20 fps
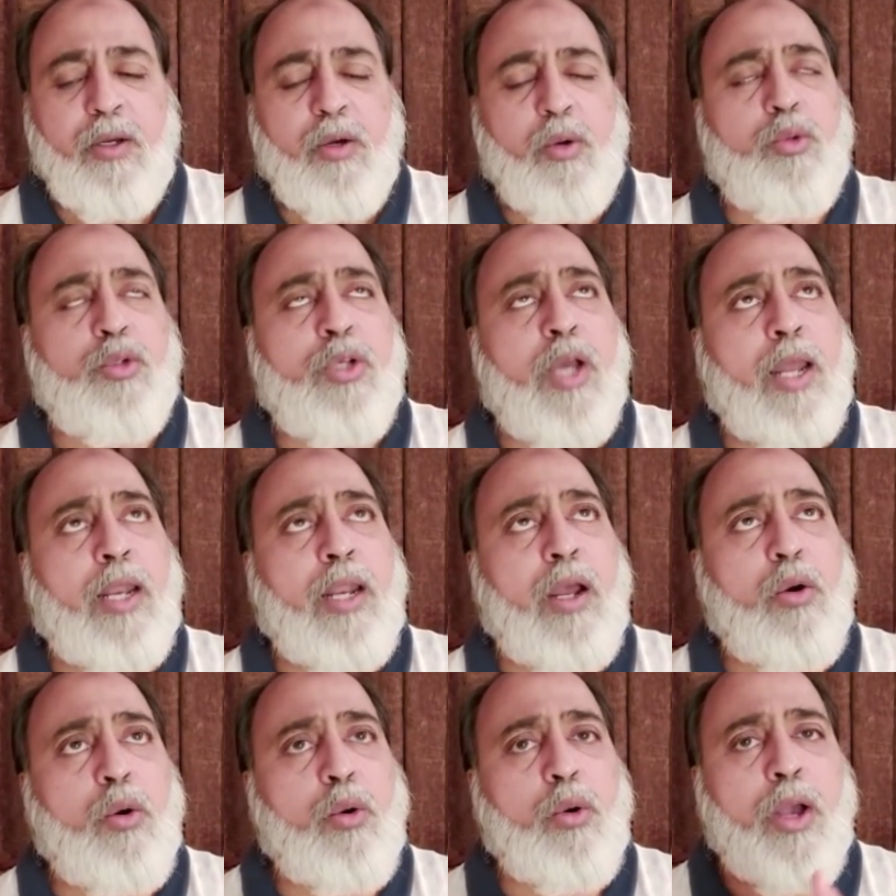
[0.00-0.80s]

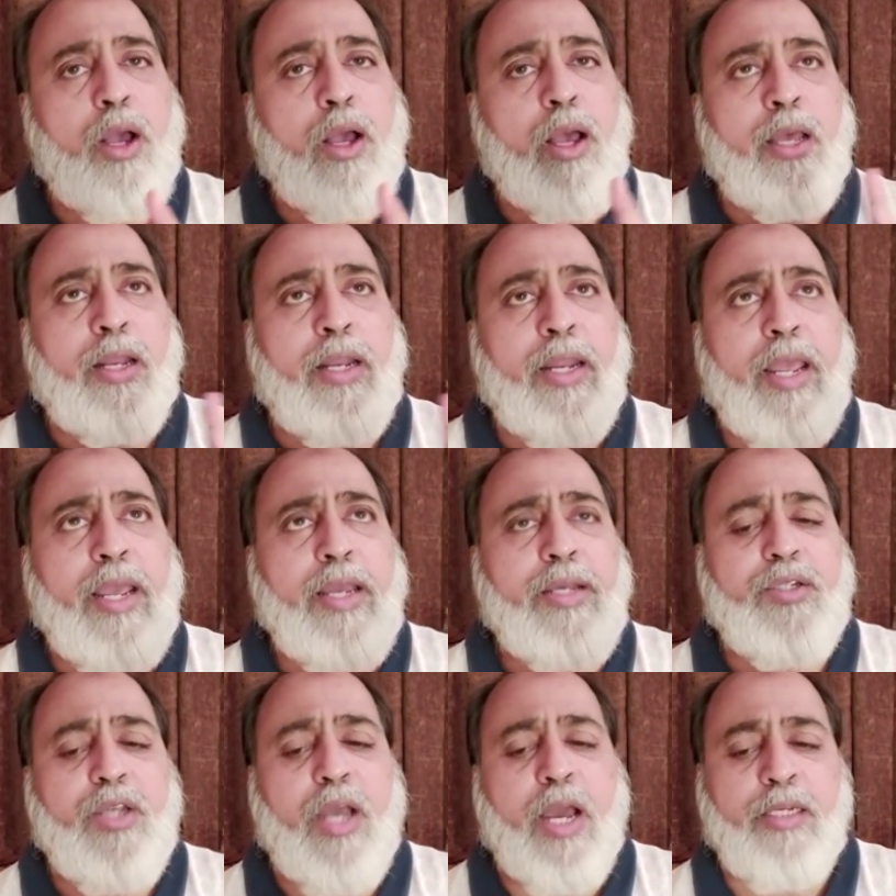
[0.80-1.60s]
उजाला होगा हर
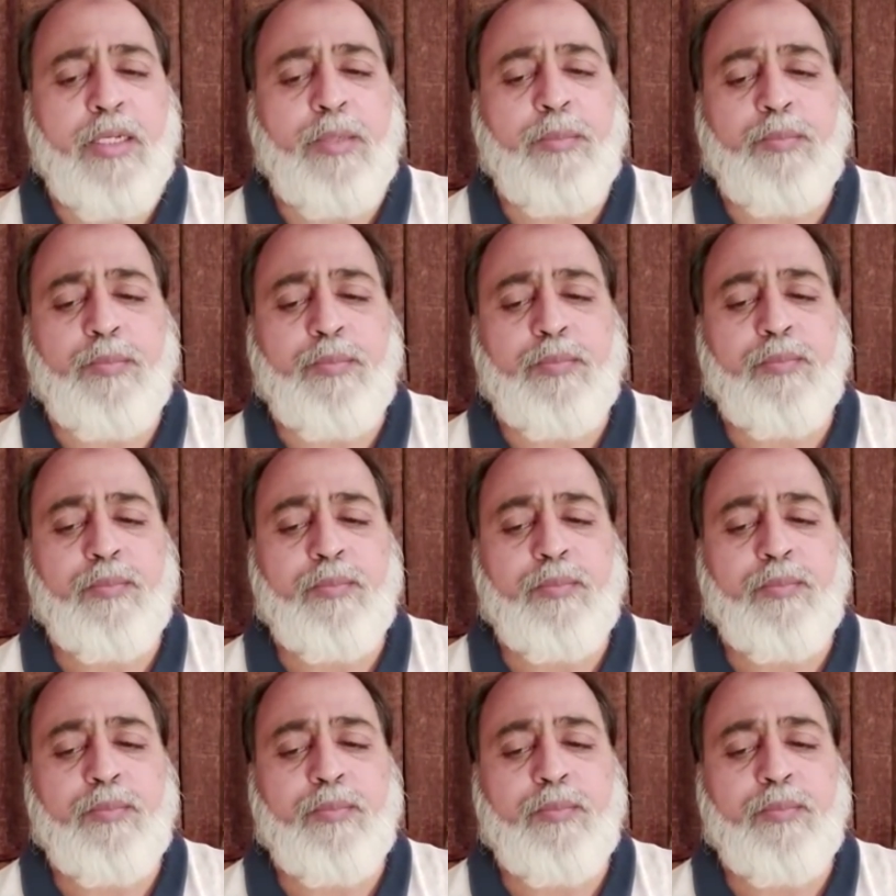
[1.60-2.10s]
एक जानब